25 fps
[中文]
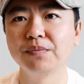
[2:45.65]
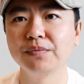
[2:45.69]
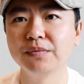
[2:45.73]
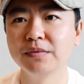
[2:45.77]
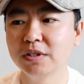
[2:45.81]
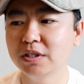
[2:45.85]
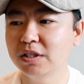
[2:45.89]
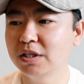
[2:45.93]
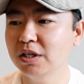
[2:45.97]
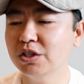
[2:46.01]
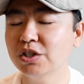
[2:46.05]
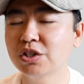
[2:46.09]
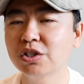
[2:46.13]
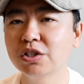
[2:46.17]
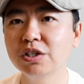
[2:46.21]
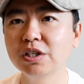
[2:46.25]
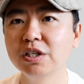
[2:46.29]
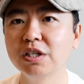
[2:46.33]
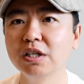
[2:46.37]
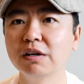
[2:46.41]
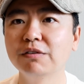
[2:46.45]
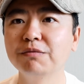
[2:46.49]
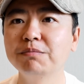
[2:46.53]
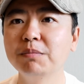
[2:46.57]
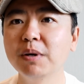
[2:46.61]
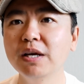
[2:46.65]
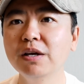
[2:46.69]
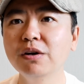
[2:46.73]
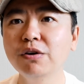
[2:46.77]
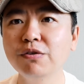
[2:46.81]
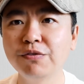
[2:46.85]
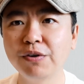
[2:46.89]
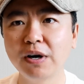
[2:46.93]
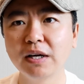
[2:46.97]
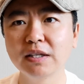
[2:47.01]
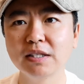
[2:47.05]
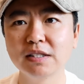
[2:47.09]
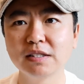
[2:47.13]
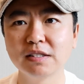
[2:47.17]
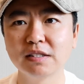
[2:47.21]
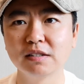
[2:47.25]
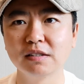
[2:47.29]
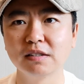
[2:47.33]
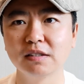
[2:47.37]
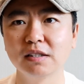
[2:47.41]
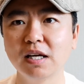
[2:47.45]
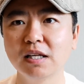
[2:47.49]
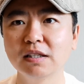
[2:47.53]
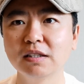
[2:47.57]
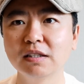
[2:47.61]
这些尸体上没有发现
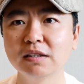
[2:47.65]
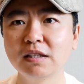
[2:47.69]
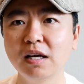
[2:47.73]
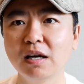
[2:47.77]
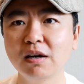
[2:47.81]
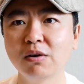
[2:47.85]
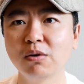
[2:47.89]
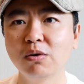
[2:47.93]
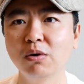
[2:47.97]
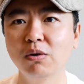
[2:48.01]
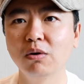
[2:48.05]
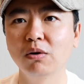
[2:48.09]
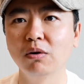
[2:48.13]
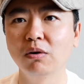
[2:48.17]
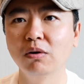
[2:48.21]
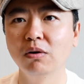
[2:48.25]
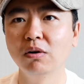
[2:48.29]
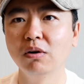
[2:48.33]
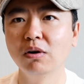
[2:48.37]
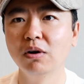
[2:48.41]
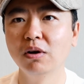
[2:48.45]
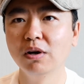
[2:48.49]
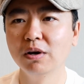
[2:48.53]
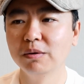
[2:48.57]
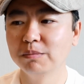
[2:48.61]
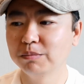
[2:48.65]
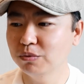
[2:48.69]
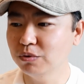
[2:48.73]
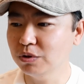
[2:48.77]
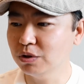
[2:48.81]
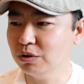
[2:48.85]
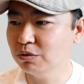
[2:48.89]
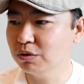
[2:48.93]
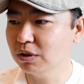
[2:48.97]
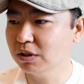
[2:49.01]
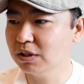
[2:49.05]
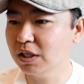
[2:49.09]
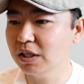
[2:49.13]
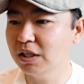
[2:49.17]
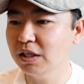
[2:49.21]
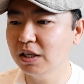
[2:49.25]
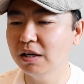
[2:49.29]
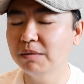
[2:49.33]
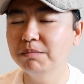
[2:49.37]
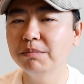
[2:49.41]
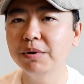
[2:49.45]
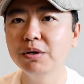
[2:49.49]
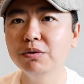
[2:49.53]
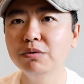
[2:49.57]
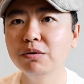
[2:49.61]
子弹的弹孔，不是说这些
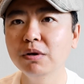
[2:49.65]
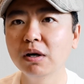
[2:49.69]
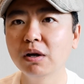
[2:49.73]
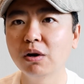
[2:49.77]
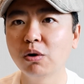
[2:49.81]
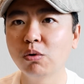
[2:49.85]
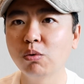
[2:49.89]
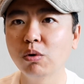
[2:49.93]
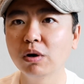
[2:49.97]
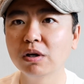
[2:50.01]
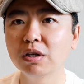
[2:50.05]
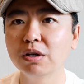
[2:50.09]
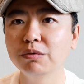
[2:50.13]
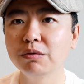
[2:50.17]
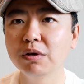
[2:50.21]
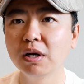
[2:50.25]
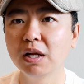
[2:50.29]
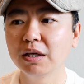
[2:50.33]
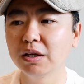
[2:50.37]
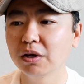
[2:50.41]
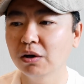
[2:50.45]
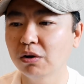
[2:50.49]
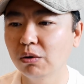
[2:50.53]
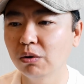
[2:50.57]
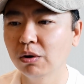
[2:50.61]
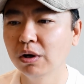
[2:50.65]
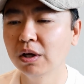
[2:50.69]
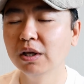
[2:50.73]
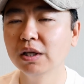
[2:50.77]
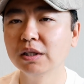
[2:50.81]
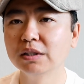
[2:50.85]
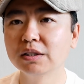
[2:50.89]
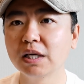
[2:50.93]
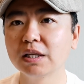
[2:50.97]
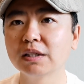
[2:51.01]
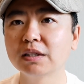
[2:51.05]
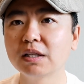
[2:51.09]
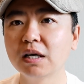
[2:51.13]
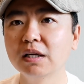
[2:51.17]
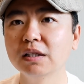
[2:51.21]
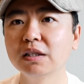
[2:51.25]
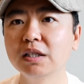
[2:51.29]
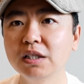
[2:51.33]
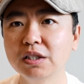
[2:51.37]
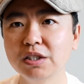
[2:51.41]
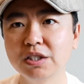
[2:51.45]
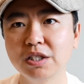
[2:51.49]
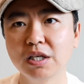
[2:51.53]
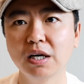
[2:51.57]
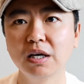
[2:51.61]
人被运了活着运来以后在当
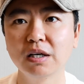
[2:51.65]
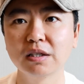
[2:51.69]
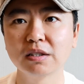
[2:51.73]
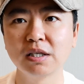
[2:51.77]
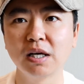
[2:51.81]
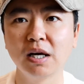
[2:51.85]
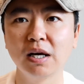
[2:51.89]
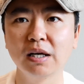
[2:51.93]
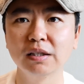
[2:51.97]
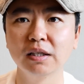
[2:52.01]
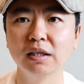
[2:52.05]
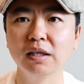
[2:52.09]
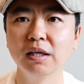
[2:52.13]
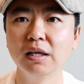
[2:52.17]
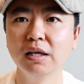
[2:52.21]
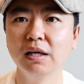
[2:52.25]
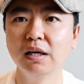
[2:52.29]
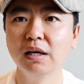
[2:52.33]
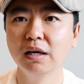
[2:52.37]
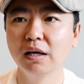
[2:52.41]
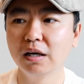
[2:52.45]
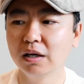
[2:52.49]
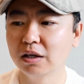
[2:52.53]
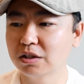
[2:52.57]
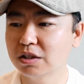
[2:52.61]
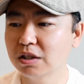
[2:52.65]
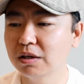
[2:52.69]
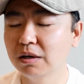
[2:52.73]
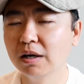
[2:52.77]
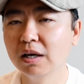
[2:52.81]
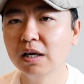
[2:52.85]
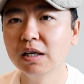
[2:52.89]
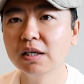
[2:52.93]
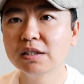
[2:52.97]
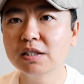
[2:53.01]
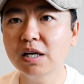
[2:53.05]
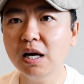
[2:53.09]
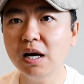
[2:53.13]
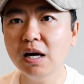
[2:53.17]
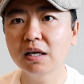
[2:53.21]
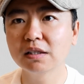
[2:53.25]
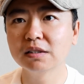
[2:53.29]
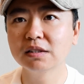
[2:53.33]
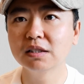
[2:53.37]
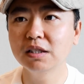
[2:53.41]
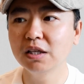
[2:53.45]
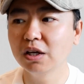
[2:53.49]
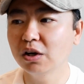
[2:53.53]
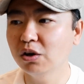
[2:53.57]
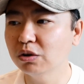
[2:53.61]
地枪杀的，而是炸
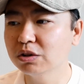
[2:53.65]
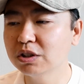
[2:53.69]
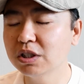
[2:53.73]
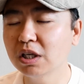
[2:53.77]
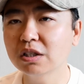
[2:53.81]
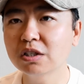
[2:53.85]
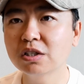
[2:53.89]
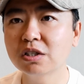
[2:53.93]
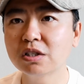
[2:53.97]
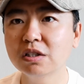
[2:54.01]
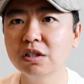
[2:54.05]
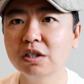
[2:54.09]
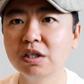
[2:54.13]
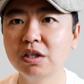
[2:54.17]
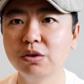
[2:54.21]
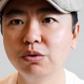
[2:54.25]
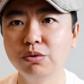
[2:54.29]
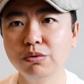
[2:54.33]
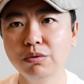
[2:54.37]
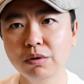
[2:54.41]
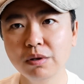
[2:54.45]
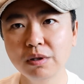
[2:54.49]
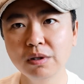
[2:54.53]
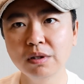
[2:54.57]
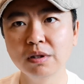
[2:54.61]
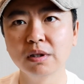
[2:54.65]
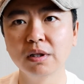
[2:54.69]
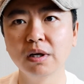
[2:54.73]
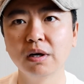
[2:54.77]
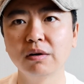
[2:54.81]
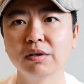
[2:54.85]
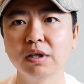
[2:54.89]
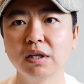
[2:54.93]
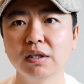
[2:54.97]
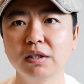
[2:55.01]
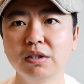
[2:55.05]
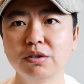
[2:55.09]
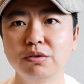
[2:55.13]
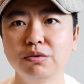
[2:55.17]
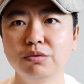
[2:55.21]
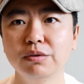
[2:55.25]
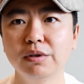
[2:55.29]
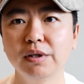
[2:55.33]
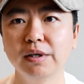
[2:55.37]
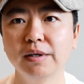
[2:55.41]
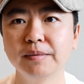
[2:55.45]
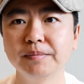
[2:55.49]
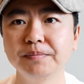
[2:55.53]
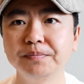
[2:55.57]
死以后将尸体运到这个地区的。